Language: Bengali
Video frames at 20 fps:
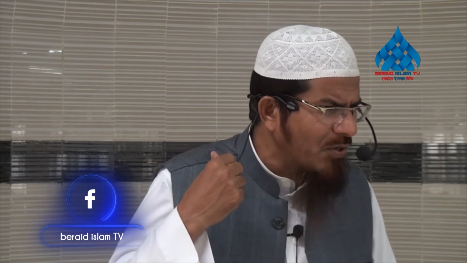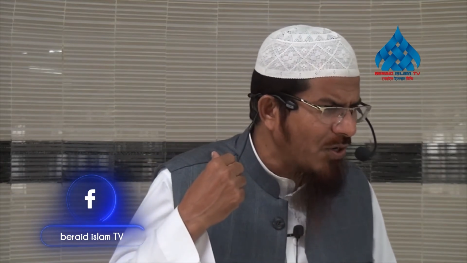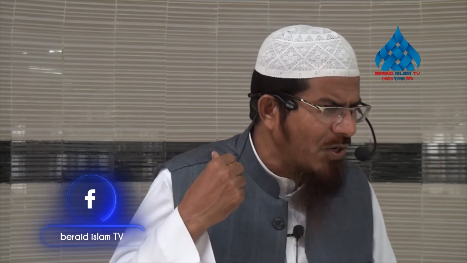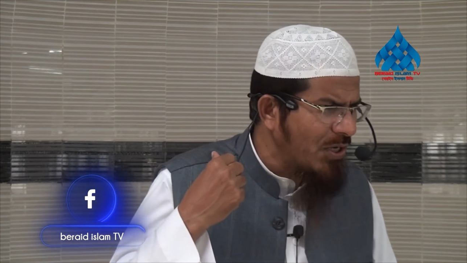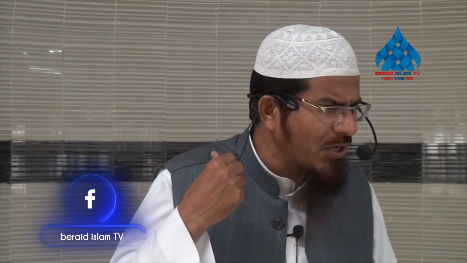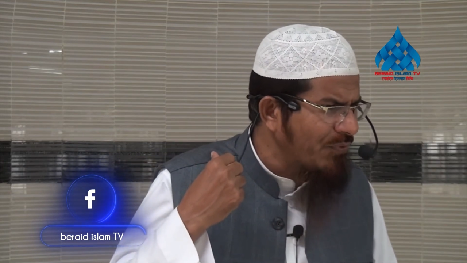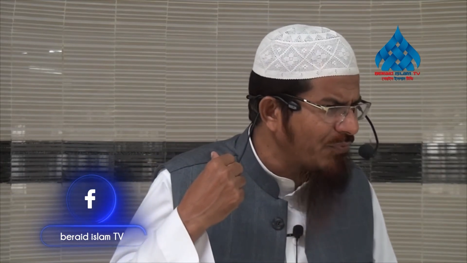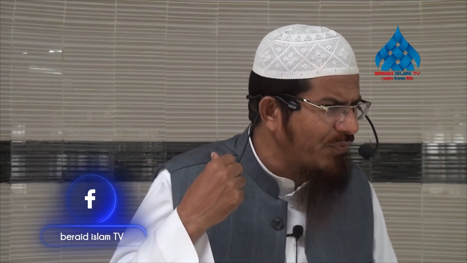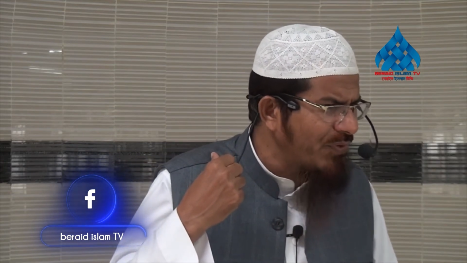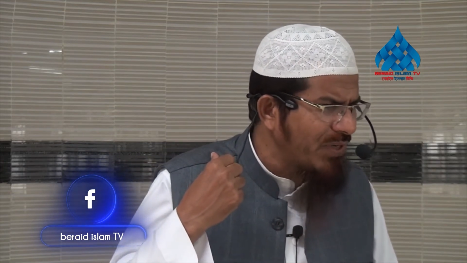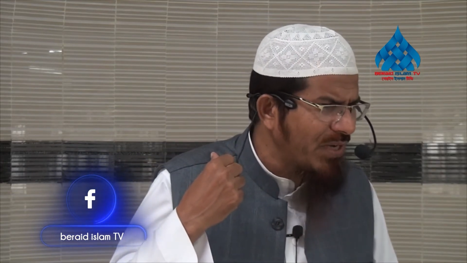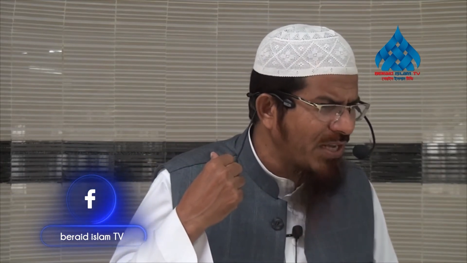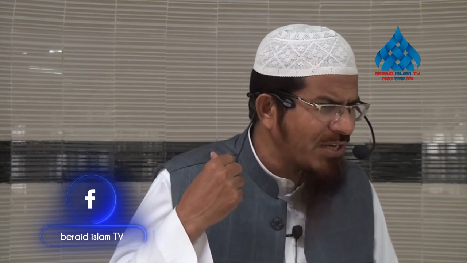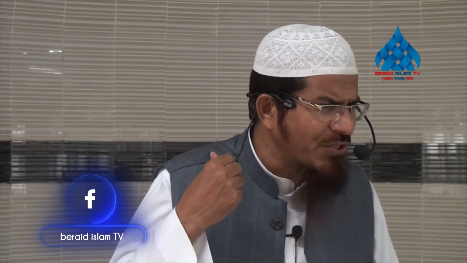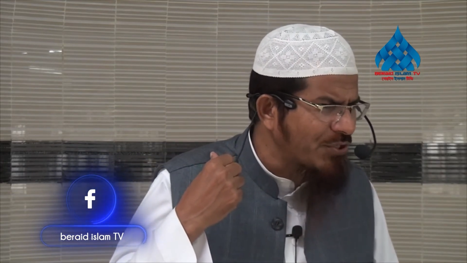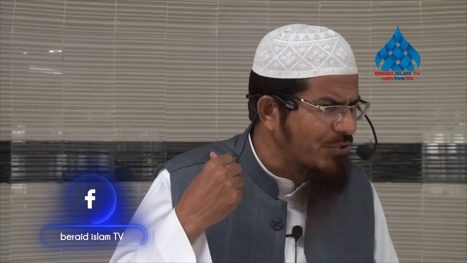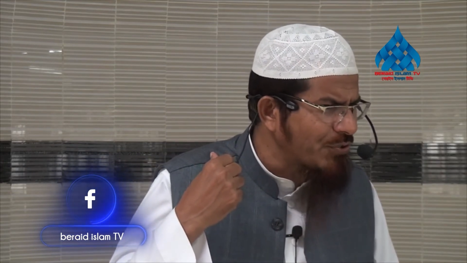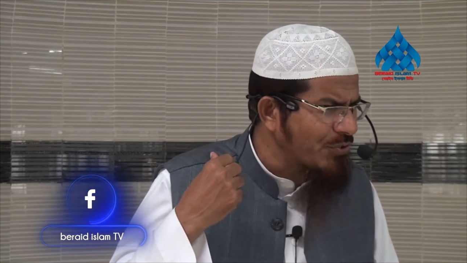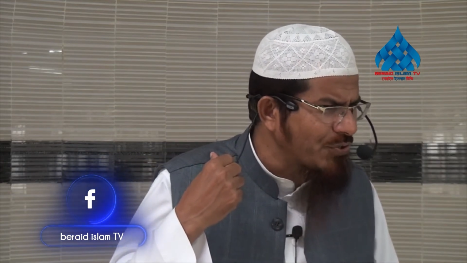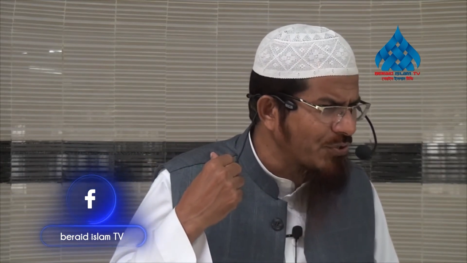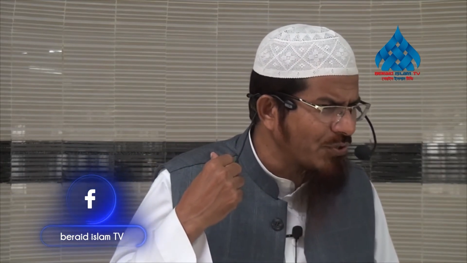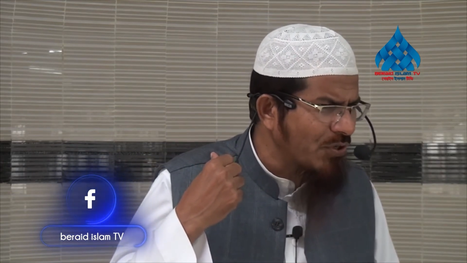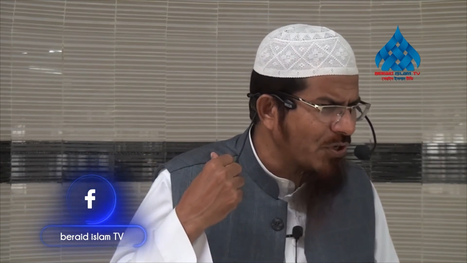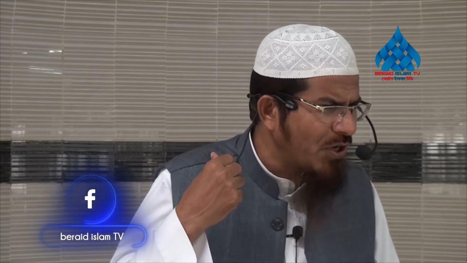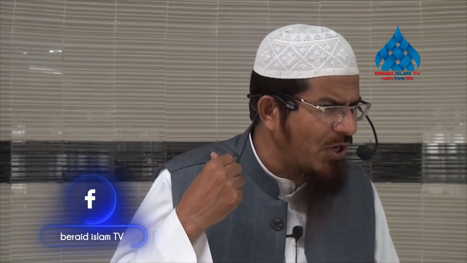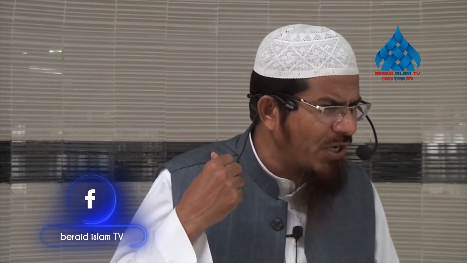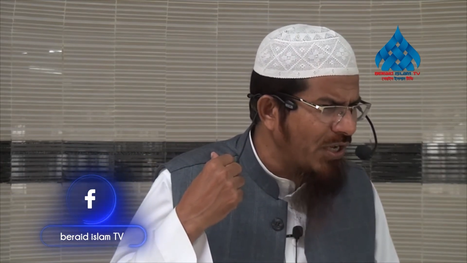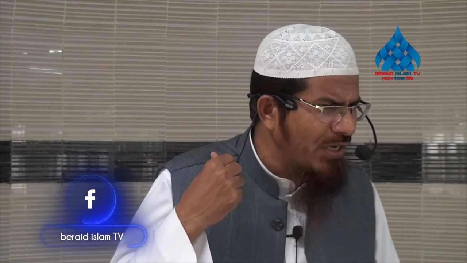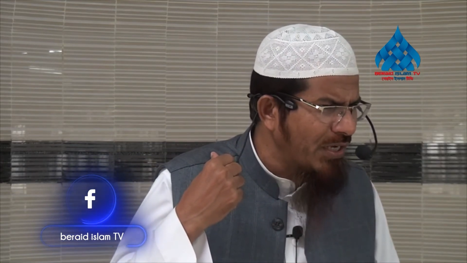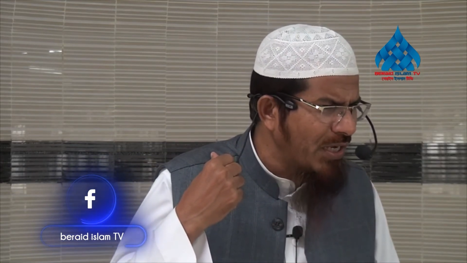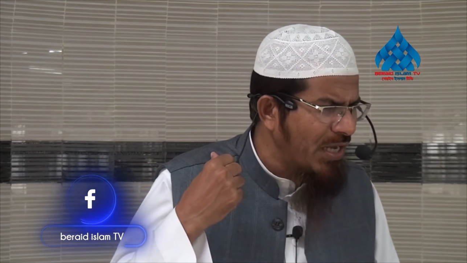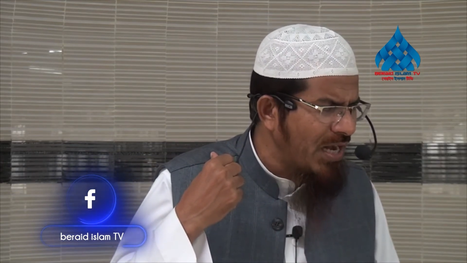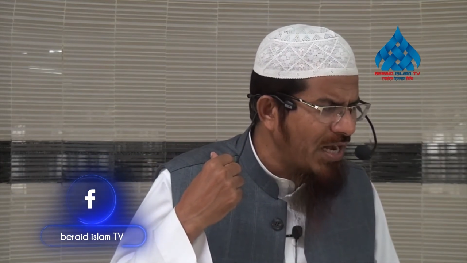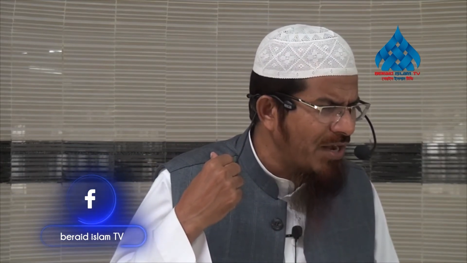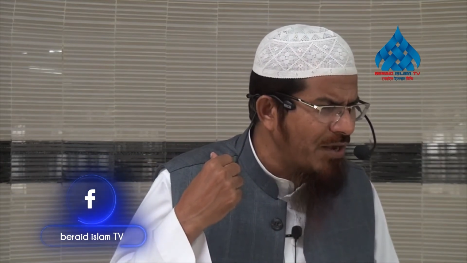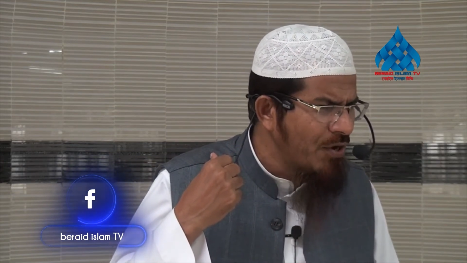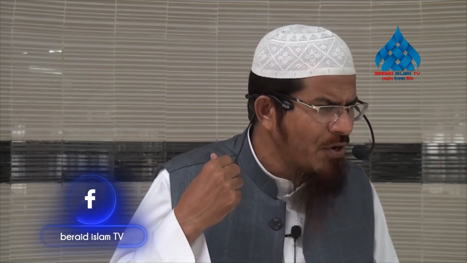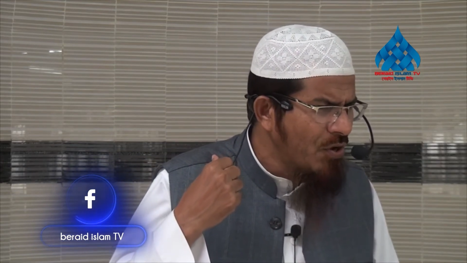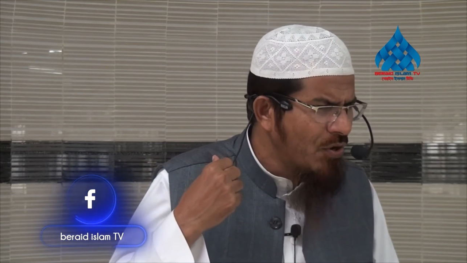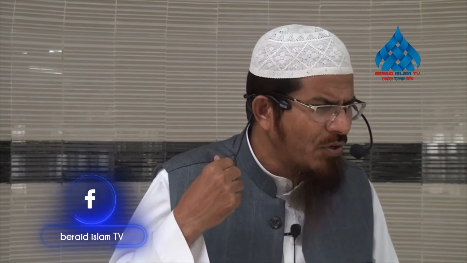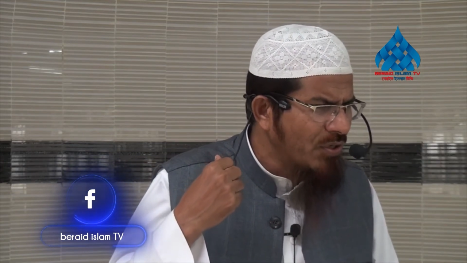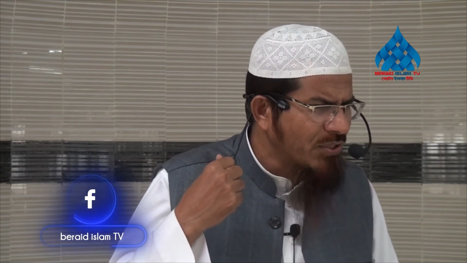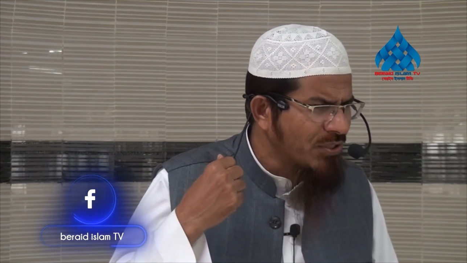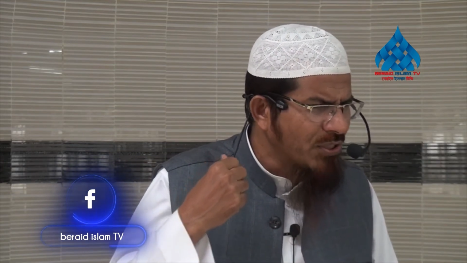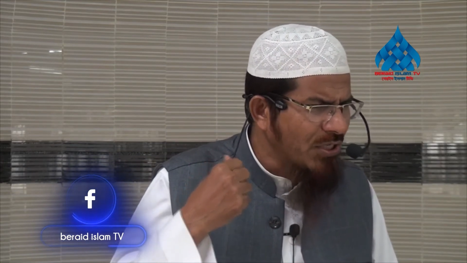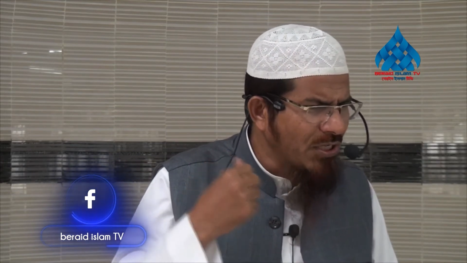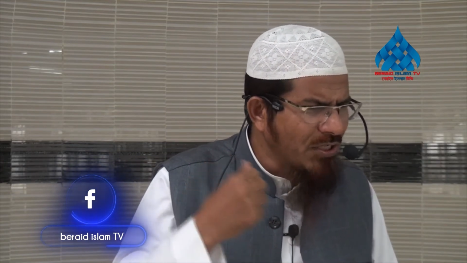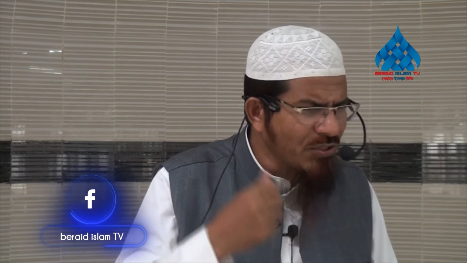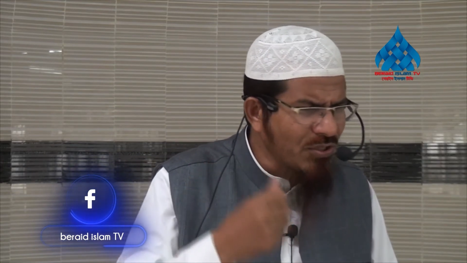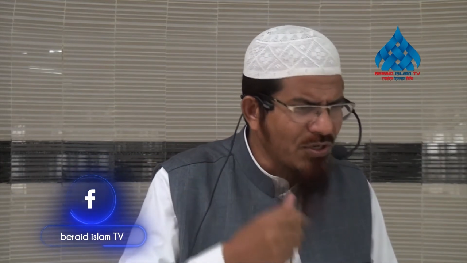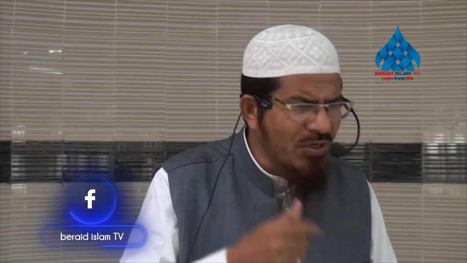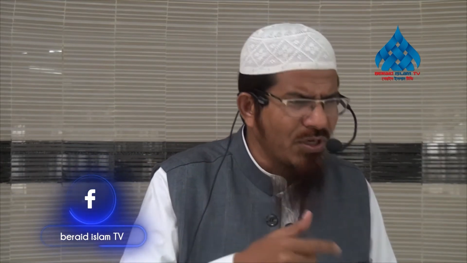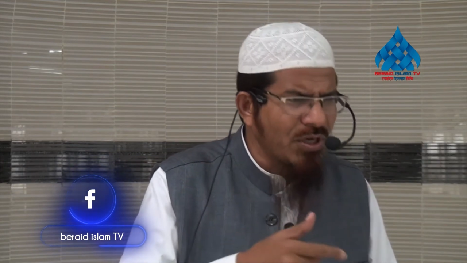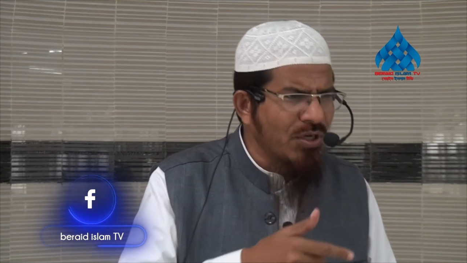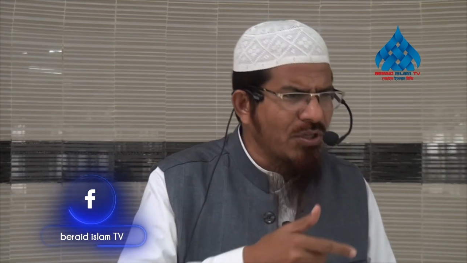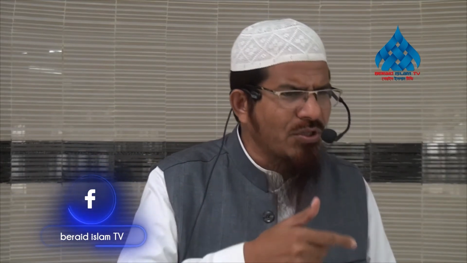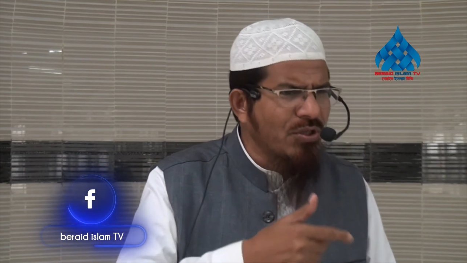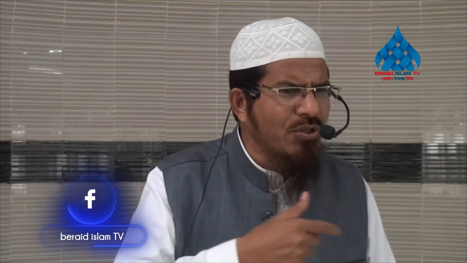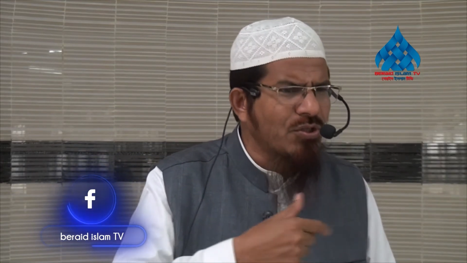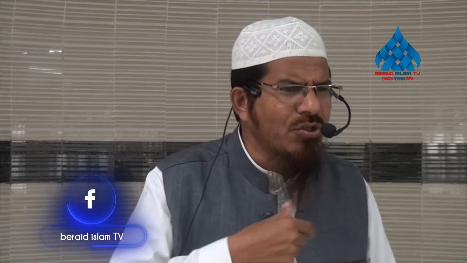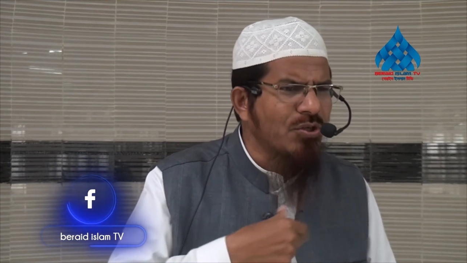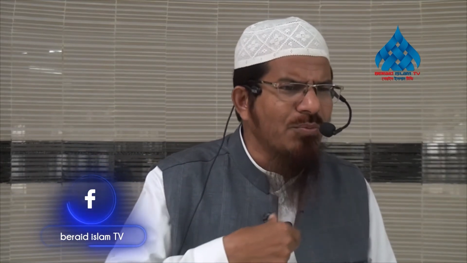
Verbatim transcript: ঘরে ফেরার সুযোগ হয় না সেই ধরনের তো